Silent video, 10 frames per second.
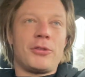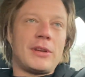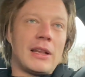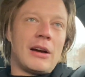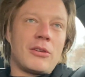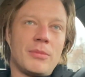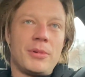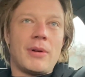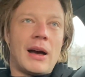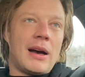po śniadanku
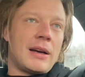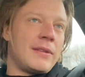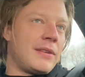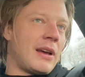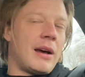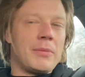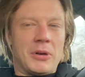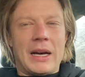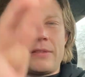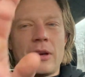była akcja,
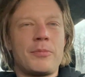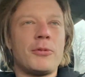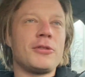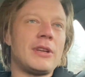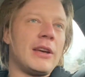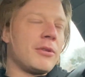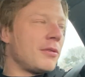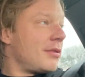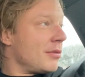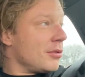po akcjach później
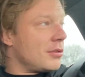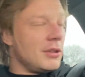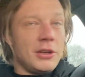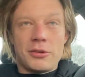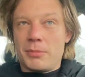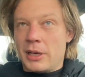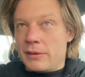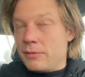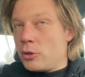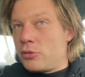
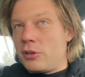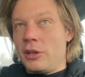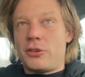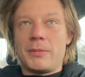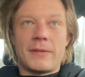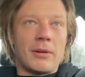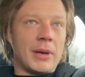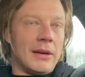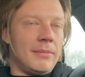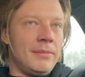wróciliśmy, wróciliśmy sobie